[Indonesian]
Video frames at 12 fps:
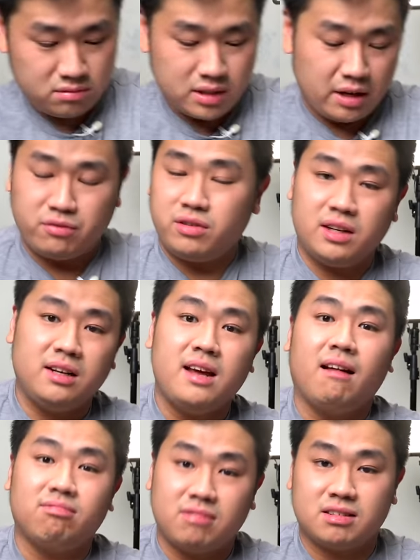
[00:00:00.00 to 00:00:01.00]
levelnya di
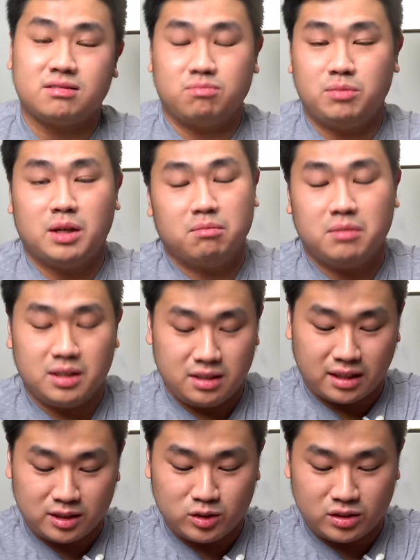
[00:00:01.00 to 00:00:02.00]
atas brand-brand
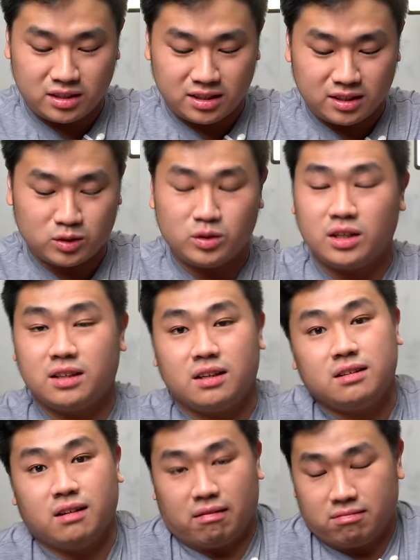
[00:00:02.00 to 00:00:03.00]
internasional yang sudah kita lihat.